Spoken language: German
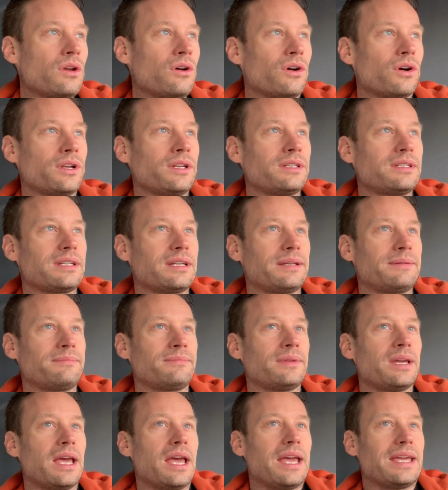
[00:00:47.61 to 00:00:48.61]
Und
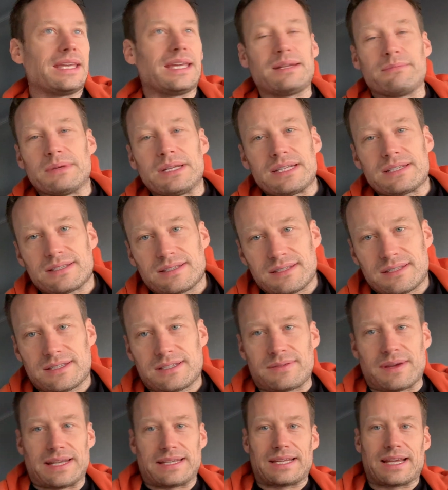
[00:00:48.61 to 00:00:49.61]
ähm, jede
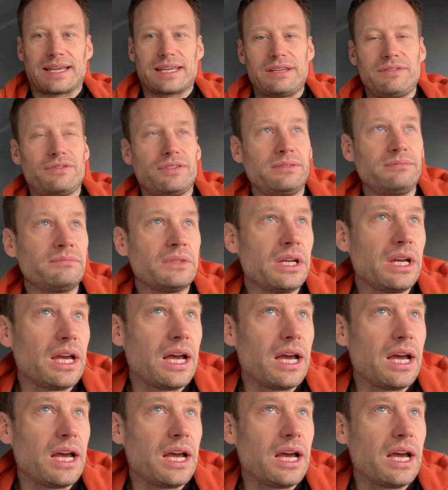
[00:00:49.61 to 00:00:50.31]
mindestens zwei Tarife,